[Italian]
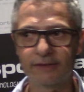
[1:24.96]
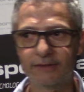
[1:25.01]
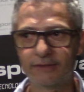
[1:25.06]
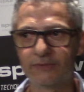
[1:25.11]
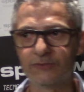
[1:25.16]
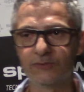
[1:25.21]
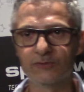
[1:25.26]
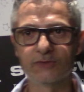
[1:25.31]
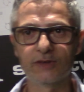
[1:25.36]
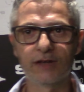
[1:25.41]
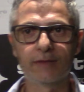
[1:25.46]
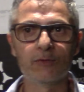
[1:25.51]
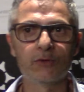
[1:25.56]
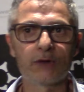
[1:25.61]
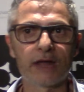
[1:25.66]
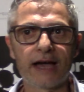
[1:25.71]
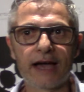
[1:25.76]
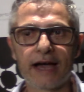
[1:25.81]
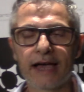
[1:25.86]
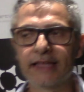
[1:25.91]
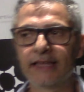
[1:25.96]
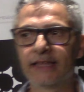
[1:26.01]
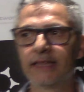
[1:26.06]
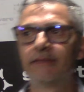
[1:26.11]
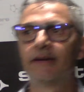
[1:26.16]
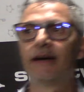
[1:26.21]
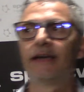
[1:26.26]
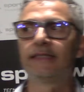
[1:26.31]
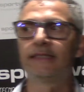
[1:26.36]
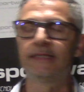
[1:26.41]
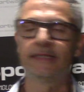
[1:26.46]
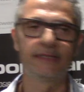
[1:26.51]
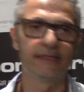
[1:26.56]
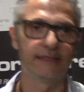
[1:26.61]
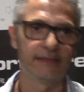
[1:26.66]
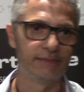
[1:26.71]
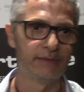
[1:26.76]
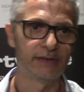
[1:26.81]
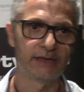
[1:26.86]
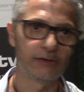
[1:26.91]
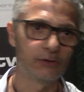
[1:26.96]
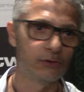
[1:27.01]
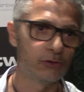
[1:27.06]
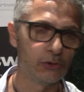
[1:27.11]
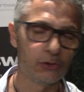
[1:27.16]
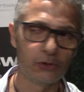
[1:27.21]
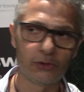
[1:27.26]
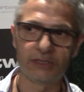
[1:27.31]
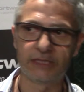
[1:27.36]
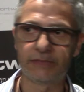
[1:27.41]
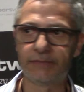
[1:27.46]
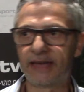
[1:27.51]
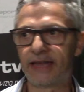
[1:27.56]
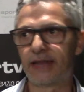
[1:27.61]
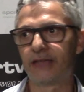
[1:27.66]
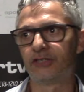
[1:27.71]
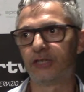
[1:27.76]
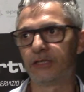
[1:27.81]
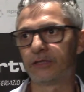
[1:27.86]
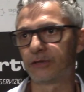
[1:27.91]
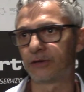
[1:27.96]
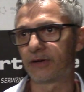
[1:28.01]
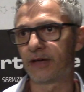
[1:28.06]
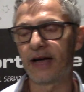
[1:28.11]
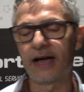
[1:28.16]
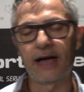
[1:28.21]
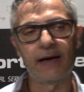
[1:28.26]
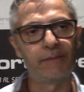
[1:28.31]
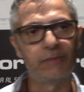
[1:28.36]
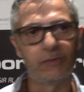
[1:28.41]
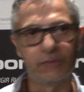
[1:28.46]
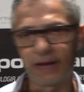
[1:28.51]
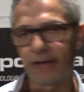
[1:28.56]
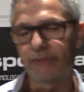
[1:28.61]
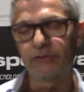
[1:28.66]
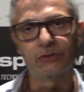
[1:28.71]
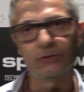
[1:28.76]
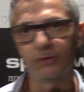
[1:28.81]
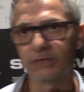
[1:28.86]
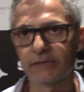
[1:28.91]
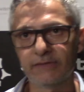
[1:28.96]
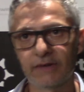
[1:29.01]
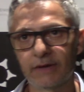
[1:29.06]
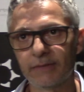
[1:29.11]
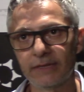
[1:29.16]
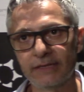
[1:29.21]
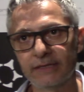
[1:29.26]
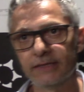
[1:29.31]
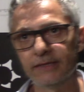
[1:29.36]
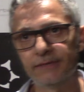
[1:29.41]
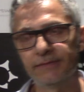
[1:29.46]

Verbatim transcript: muro. una muraglia, davanti pericolosi, bene a centrocampo, bravi tutti veramente.